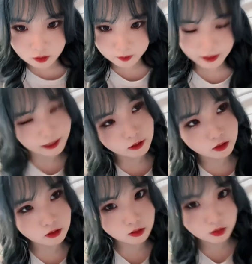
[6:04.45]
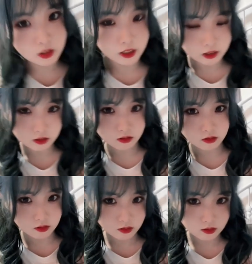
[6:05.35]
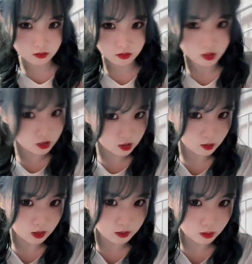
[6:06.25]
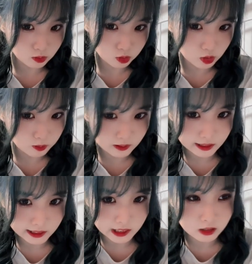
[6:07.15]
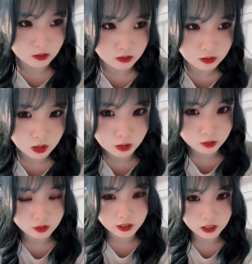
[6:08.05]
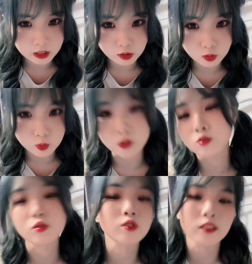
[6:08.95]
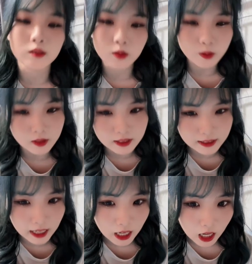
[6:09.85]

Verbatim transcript: 本来我入睡。即使我入睡不了，也有也有东西可以助我入睡，所以我现在